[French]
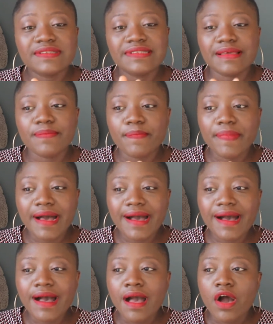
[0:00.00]
c'est
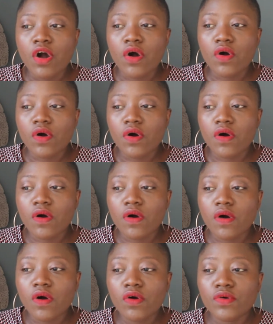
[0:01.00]
pas
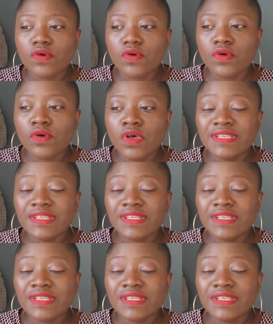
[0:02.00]
un,